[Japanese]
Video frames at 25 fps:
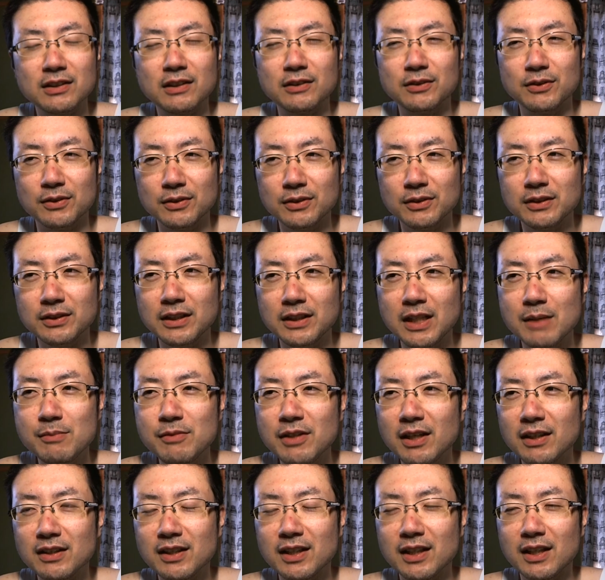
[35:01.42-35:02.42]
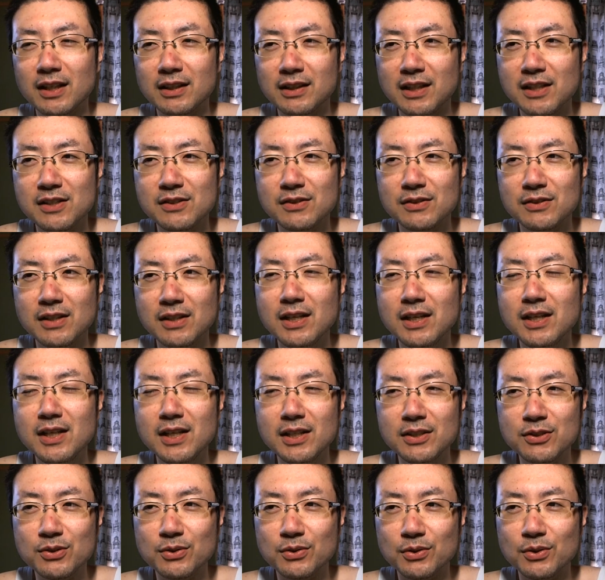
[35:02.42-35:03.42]
くなるよ。眠かったから
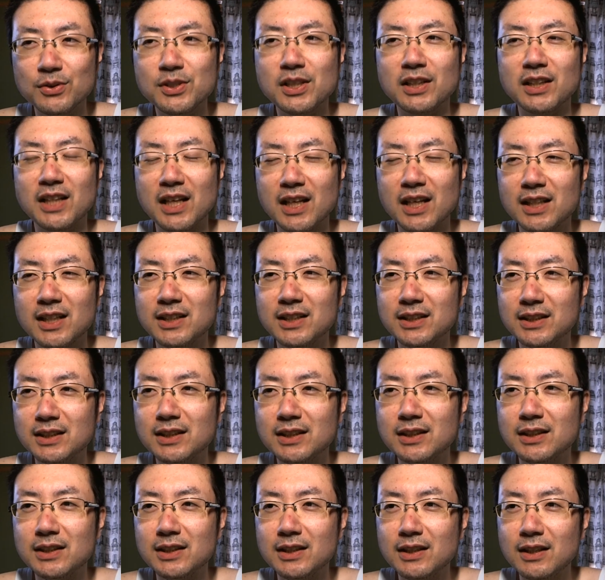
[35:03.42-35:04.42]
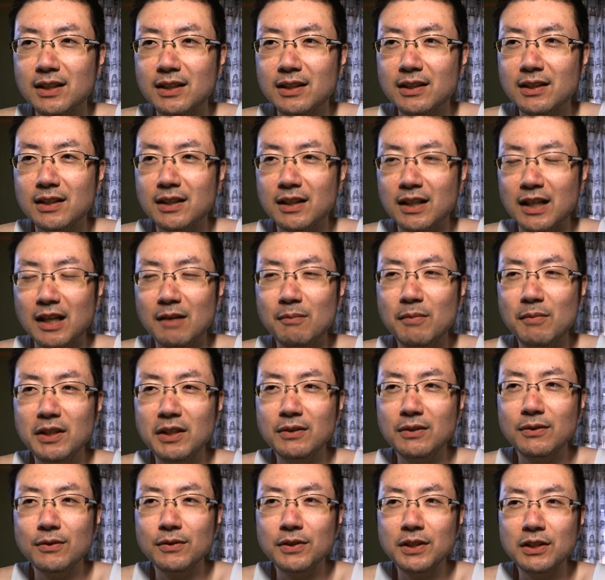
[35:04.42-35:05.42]
テンション、ちょっと飲んじゃった。あんま
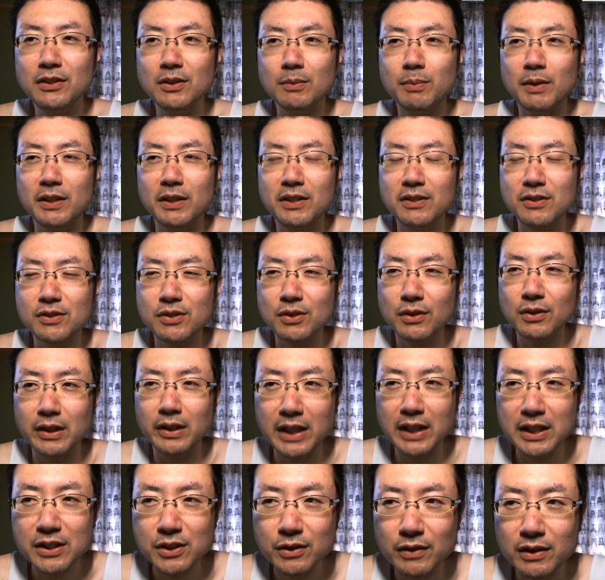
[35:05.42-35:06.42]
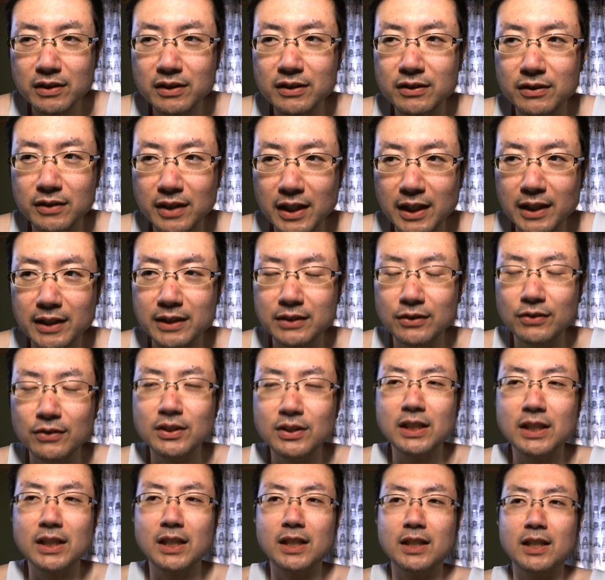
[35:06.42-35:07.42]
りコーヒーとパニック障害は相性悪いので飲ん
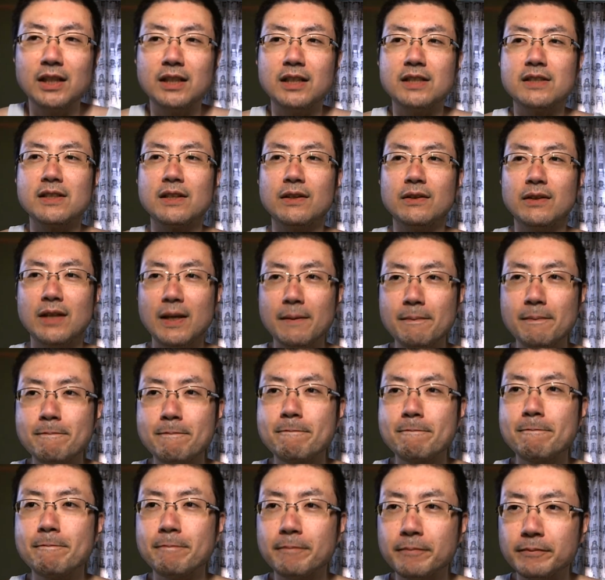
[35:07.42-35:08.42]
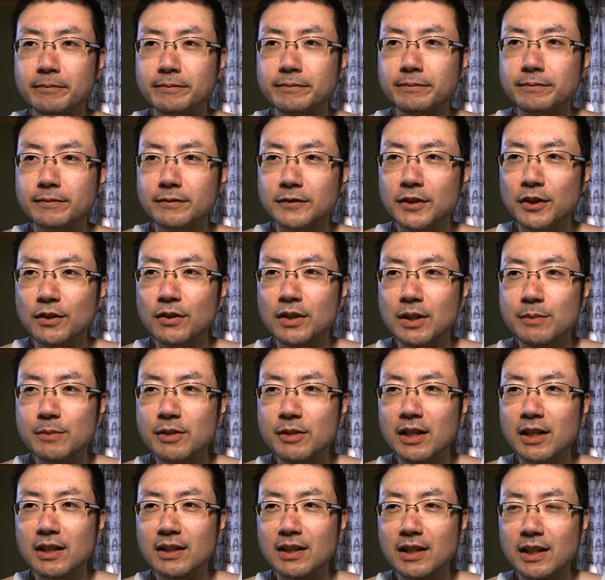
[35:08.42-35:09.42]
ではいけないんですけどねちょっと眠
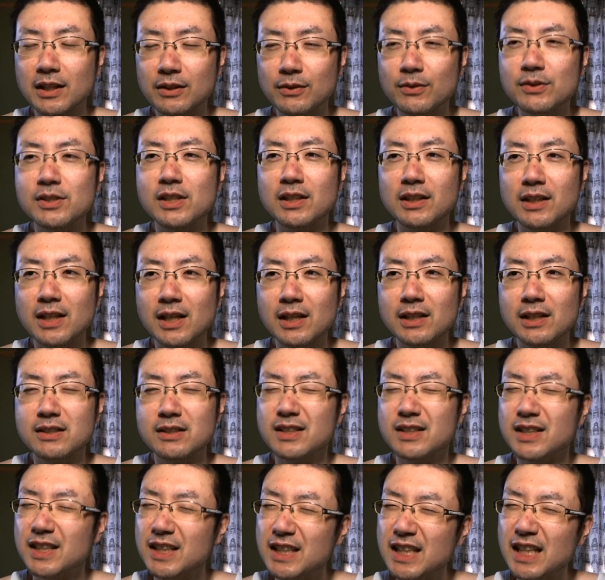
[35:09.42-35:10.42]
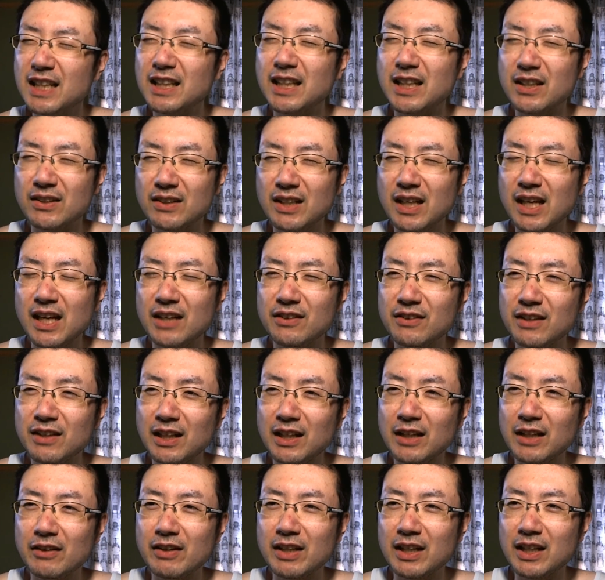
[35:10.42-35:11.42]
かったから飲んじゃった好きなんだよねあのな
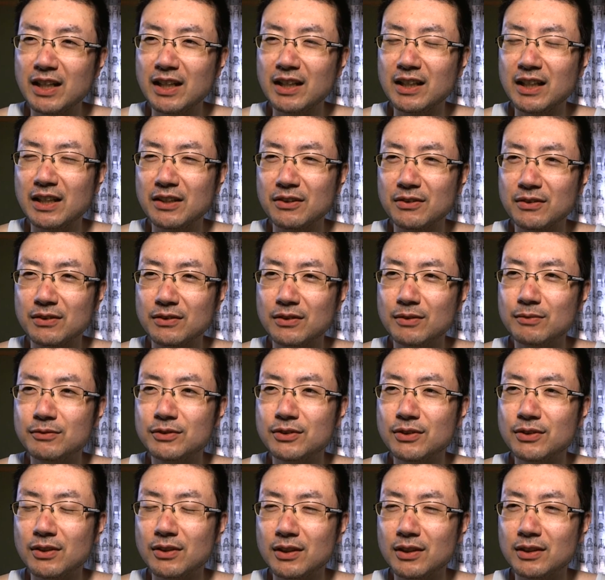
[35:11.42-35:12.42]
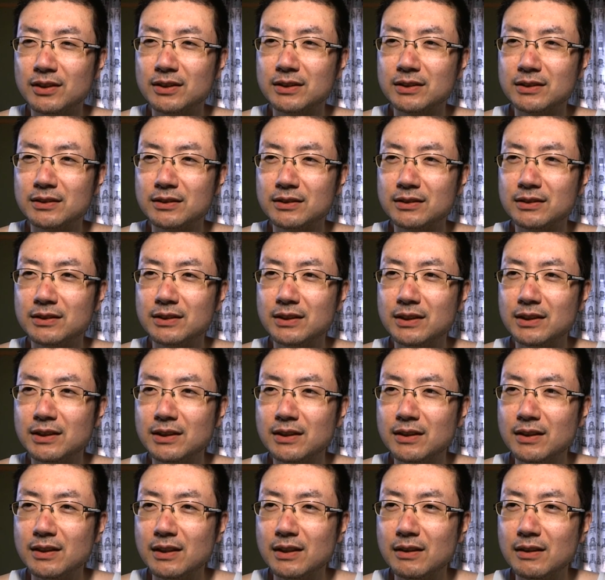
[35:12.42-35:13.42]
んかわからんけど飲むと
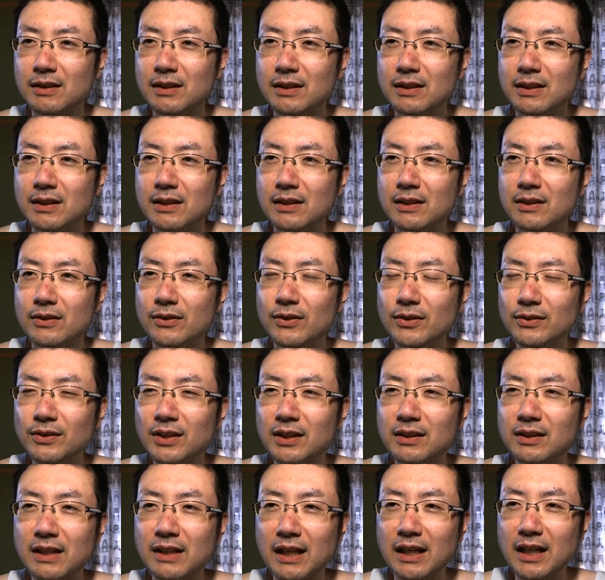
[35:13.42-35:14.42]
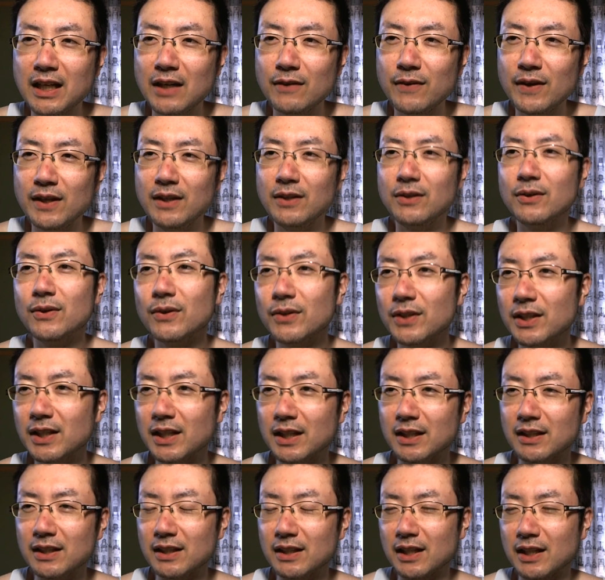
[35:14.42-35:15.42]
本当はデカフェインコーヒー
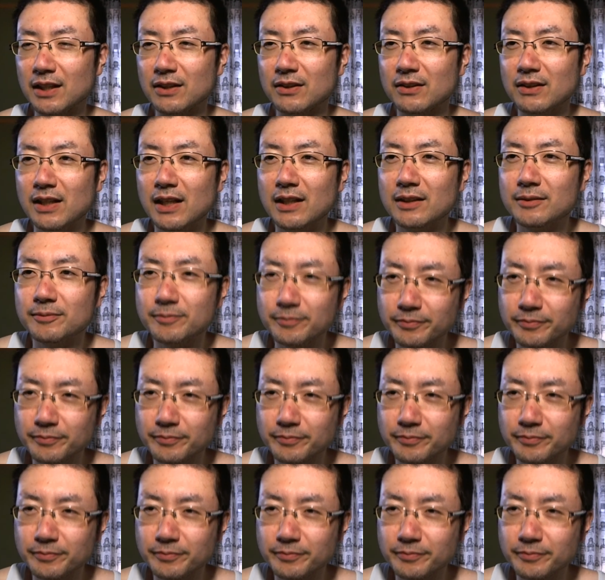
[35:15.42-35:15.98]
がいいんだけどね